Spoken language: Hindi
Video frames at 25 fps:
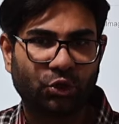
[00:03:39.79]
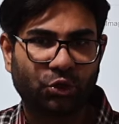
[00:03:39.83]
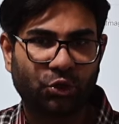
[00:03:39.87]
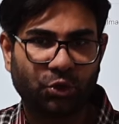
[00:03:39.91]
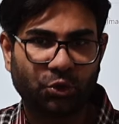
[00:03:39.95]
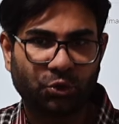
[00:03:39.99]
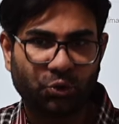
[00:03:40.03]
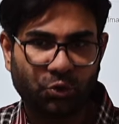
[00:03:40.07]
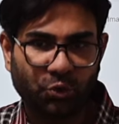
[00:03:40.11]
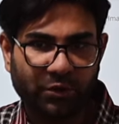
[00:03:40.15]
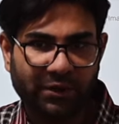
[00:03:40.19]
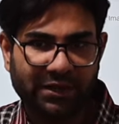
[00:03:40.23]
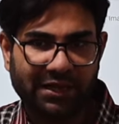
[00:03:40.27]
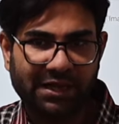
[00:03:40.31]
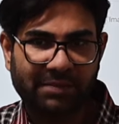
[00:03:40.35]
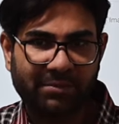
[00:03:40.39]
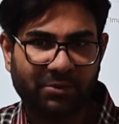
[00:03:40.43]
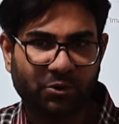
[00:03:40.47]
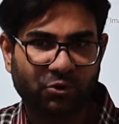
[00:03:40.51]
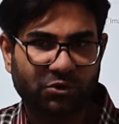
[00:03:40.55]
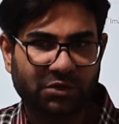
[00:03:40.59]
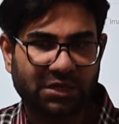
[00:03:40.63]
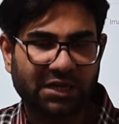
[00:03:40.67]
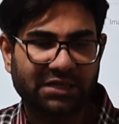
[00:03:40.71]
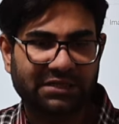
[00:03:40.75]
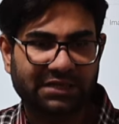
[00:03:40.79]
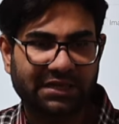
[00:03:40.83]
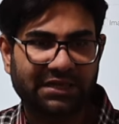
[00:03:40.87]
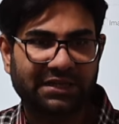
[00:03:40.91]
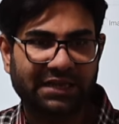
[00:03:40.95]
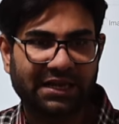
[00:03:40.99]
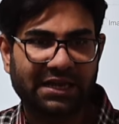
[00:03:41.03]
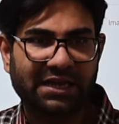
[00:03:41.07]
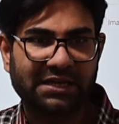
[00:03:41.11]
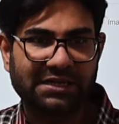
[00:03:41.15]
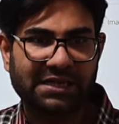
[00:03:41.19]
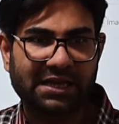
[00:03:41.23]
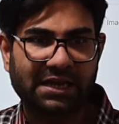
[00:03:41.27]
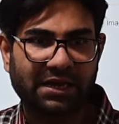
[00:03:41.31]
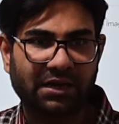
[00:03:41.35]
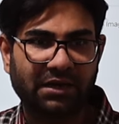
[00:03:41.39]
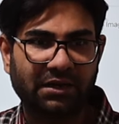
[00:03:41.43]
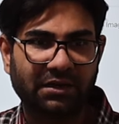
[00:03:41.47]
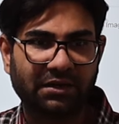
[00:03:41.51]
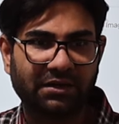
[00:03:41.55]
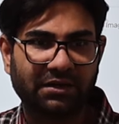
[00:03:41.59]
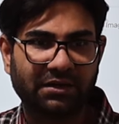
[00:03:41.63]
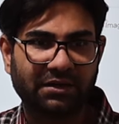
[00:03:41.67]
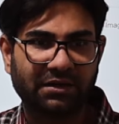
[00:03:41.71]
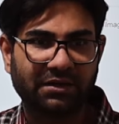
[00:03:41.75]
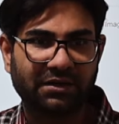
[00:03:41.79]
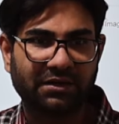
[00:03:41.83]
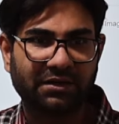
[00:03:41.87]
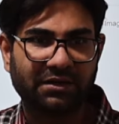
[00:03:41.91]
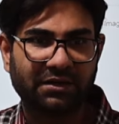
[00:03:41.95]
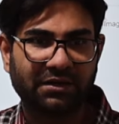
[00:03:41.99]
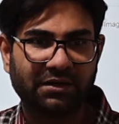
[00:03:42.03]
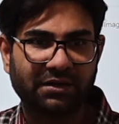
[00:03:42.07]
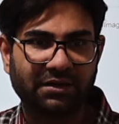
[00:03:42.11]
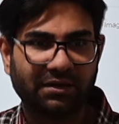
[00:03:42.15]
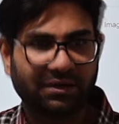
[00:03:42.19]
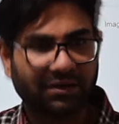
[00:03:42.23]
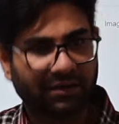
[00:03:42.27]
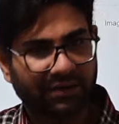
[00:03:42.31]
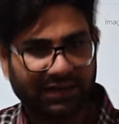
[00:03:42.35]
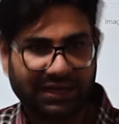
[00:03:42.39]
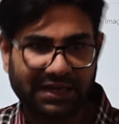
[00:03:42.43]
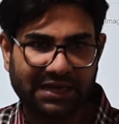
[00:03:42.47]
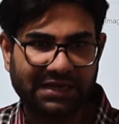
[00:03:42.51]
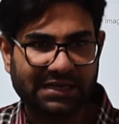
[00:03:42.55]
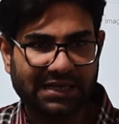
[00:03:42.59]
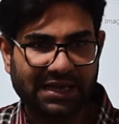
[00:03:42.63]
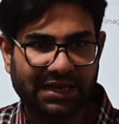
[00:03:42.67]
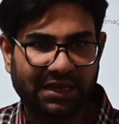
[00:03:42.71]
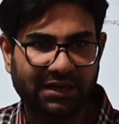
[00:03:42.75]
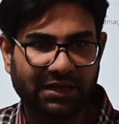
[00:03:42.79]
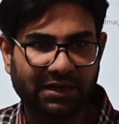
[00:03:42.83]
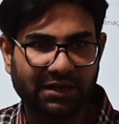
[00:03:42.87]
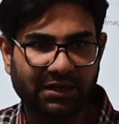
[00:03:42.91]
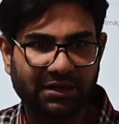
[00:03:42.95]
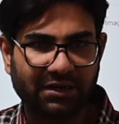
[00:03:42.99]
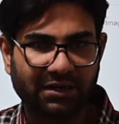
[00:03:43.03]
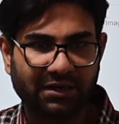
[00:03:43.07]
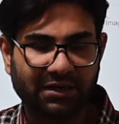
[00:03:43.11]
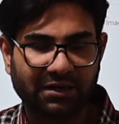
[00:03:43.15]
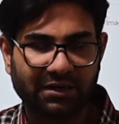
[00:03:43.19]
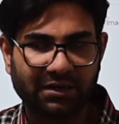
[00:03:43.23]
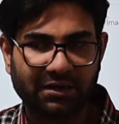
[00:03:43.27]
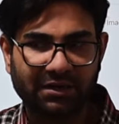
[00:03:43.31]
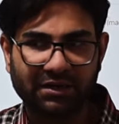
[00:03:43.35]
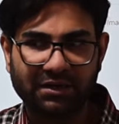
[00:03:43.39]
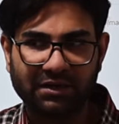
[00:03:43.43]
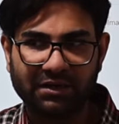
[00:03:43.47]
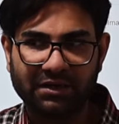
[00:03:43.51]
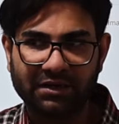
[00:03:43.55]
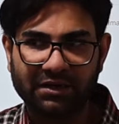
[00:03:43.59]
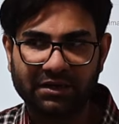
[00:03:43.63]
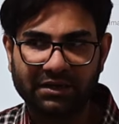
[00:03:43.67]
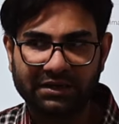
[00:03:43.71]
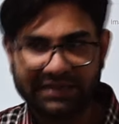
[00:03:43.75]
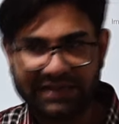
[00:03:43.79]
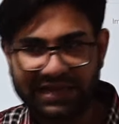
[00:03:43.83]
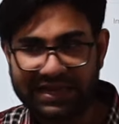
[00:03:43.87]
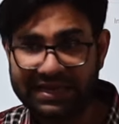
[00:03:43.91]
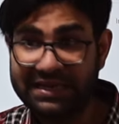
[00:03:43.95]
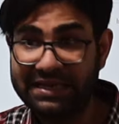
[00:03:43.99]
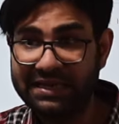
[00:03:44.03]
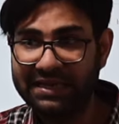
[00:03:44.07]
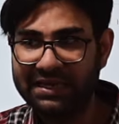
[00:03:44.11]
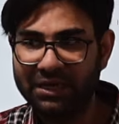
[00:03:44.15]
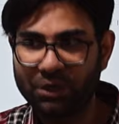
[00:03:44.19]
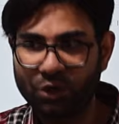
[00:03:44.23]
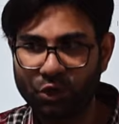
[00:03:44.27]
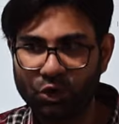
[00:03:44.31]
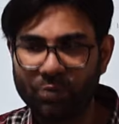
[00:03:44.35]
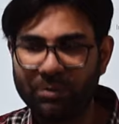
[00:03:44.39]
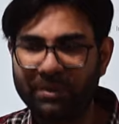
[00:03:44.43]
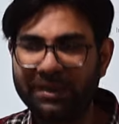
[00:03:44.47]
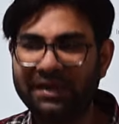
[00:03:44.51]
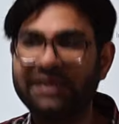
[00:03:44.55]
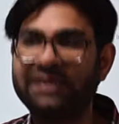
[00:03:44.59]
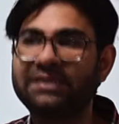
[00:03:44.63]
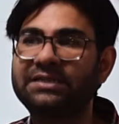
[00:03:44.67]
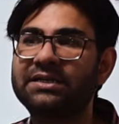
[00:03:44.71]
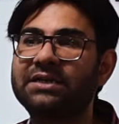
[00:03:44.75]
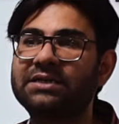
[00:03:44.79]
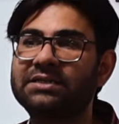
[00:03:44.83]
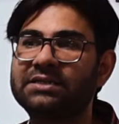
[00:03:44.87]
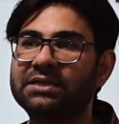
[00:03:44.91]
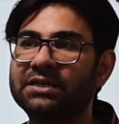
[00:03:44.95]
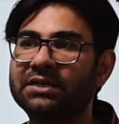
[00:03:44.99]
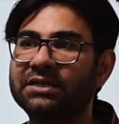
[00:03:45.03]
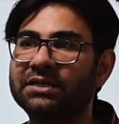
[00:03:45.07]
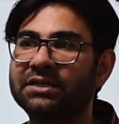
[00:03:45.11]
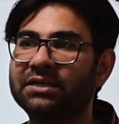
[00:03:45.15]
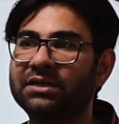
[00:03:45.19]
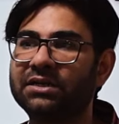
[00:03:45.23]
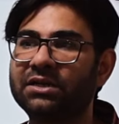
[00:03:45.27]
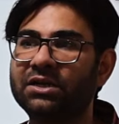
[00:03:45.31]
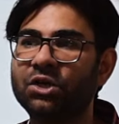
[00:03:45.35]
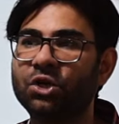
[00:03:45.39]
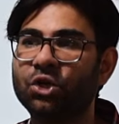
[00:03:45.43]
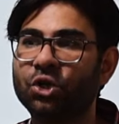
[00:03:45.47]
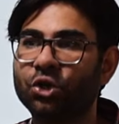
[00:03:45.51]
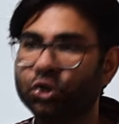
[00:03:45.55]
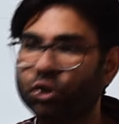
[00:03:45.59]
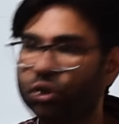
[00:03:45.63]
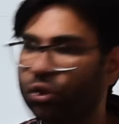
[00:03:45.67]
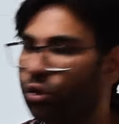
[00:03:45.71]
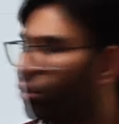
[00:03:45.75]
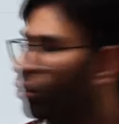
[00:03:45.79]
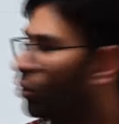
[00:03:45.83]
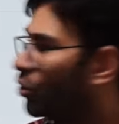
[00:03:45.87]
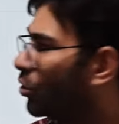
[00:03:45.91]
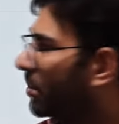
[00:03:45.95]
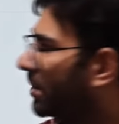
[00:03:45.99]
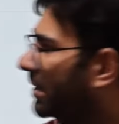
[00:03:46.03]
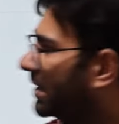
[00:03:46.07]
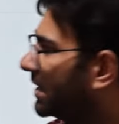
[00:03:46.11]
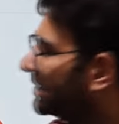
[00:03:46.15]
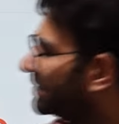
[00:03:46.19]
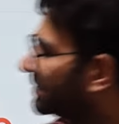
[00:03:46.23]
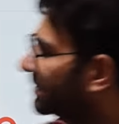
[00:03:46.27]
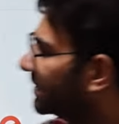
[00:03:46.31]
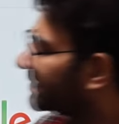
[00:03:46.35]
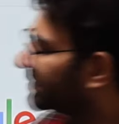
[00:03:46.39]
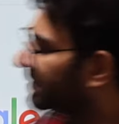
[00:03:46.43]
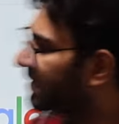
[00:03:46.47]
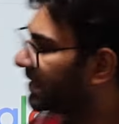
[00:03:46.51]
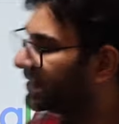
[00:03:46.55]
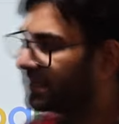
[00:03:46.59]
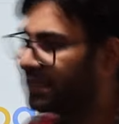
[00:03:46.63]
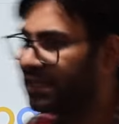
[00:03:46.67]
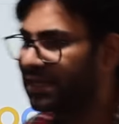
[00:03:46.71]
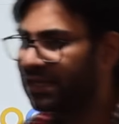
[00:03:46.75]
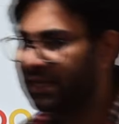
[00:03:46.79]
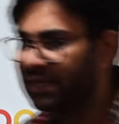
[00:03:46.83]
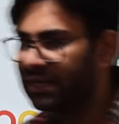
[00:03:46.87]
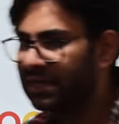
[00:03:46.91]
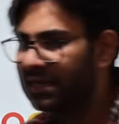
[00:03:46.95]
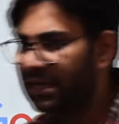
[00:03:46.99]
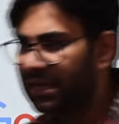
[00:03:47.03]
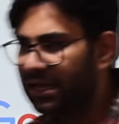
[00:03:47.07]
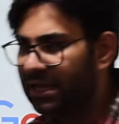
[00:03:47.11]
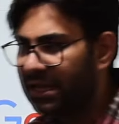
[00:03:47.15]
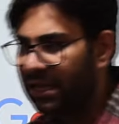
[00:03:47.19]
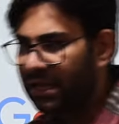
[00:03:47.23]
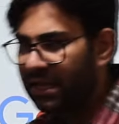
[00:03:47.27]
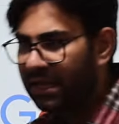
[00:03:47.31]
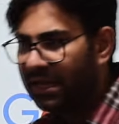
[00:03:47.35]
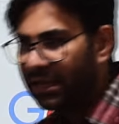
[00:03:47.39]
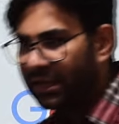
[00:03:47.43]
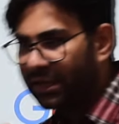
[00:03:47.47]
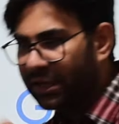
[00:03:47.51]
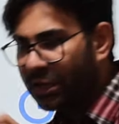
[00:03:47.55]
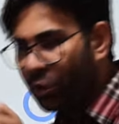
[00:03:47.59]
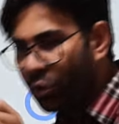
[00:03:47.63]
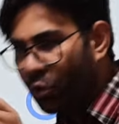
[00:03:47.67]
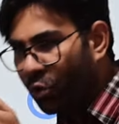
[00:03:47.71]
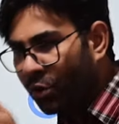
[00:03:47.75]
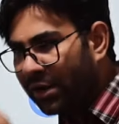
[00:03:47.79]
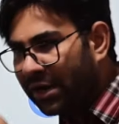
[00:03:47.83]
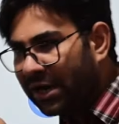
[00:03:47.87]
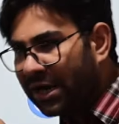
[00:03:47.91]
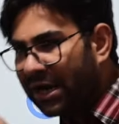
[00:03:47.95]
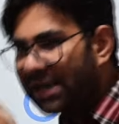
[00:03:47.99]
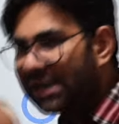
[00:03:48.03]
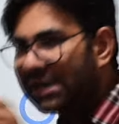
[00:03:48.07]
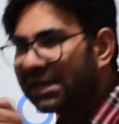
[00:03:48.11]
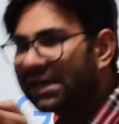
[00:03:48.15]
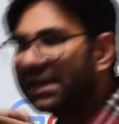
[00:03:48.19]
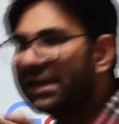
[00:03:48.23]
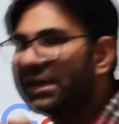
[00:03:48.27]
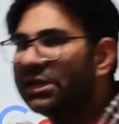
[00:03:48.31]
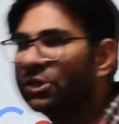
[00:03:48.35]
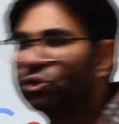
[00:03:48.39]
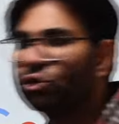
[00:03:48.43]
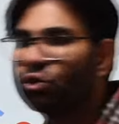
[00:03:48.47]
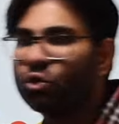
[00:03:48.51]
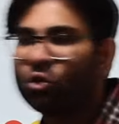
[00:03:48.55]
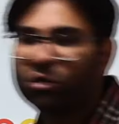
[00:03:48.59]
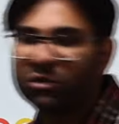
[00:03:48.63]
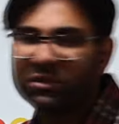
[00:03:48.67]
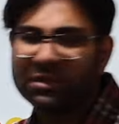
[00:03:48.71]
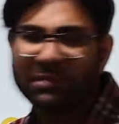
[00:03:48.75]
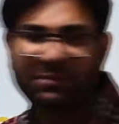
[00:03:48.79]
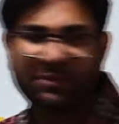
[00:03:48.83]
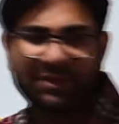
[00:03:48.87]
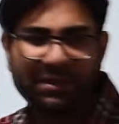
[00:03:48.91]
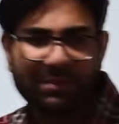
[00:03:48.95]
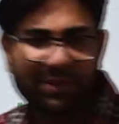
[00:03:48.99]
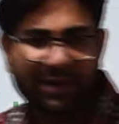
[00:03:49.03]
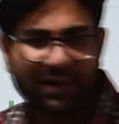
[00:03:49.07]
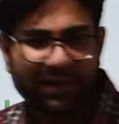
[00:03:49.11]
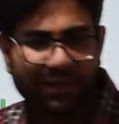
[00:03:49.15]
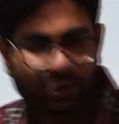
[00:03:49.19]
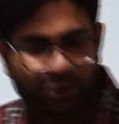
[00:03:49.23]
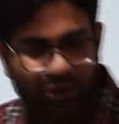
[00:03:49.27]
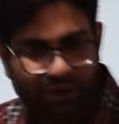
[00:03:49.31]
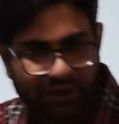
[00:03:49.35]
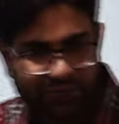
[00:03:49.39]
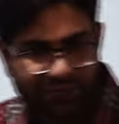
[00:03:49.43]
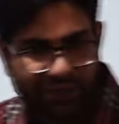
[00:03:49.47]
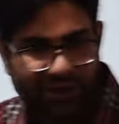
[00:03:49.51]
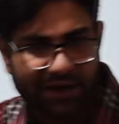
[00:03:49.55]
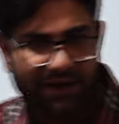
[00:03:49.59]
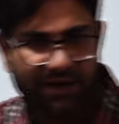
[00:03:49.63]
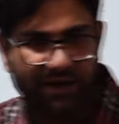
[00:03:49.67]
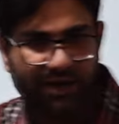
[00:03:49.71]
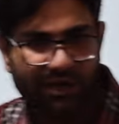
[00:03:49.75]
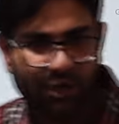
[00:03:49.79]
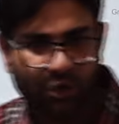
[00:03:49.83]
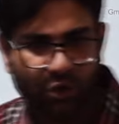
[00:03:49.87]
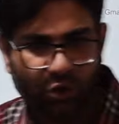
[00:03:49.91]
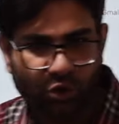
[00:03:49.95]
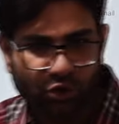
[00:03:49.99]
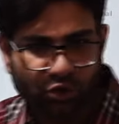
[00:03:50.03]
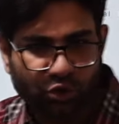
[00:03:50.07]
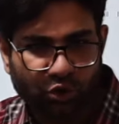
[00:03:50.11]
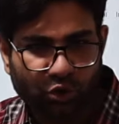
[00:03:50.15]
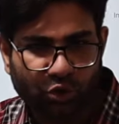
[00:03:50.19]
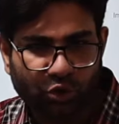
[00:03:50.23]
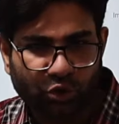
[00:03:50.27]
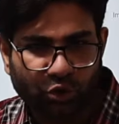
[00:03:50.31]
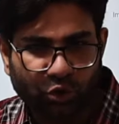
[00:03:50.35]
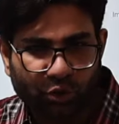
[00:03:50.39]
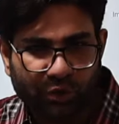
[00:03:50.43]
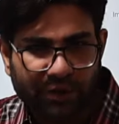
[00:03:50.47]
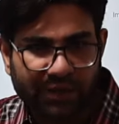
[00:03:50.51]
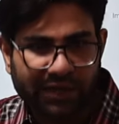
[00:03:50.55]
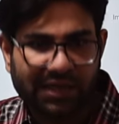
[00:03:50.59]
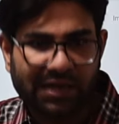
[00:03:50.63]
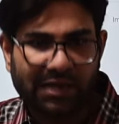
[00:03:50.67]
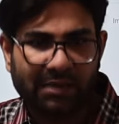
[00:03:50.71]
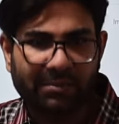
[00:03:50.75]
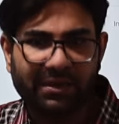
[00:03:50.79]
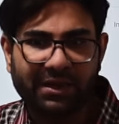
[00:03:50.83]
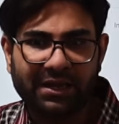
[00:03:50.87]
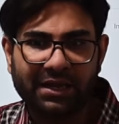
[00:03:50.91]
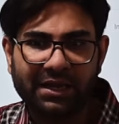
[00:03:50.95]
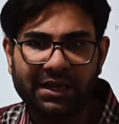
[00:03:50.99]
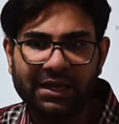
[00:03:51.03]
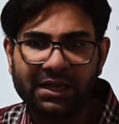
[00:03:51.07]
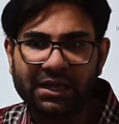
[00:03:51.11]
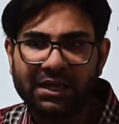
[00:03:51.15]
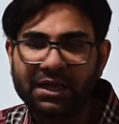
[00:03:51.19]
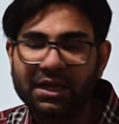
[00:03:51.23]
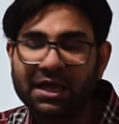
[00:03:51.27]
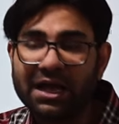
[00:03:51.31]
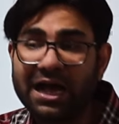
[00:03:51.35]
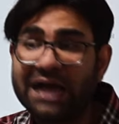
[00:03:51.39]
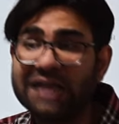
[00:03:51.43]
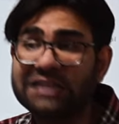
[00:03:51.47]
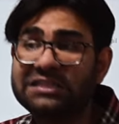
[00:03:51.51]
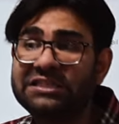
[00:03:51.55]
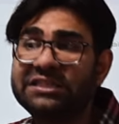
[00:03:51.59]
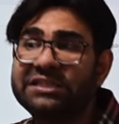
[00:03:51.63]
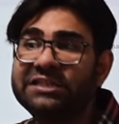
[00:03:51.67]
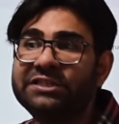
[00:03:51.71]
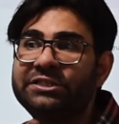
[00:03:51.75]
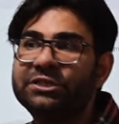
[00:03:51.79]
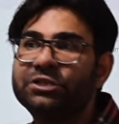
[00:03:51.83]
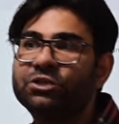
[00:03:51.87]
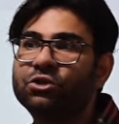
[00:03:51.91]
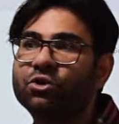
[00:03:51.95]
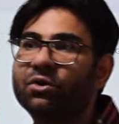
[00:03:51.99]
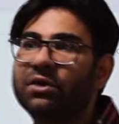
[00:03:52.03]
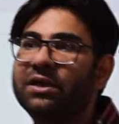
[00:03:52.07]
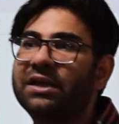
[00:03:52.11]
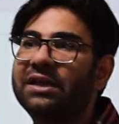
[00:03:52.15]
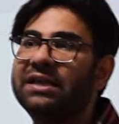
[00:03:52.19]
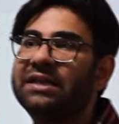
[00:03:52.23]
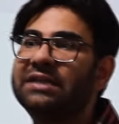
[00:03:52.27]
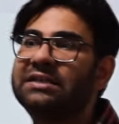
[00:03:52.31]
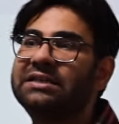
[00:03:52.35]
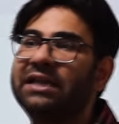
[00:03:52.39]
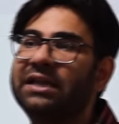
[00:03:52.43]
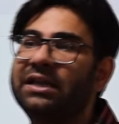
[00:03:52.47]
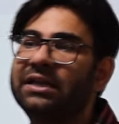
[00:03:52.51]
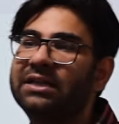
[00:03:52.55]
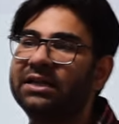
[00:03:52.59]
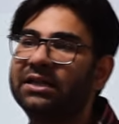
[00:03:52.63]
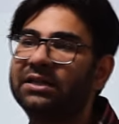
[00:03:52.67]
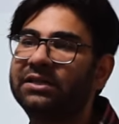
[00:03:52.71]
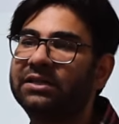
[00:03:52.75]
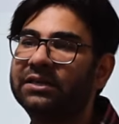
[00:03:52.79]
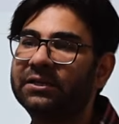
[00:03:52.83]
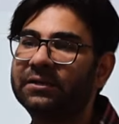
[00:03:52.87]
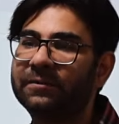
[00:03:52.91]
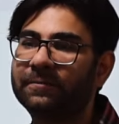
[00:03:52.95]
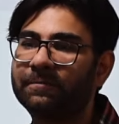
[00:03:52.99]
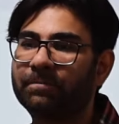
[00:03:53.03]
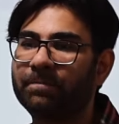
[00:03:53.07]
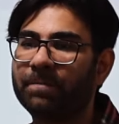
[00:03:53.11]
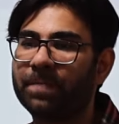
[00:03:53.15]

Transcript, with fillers: तो दुनिया पे उसका असर देखा जाएगा देखा जाएगा ना यही ग्लोबल रिसर्च है तो ग्लोबल रिसर्च कहती है कि उन कंट्रीज को सबसे पहले तो रिफाइन कर लो जो दुनिया में अच्छी चीज़ों के लिए जाने जाते हैं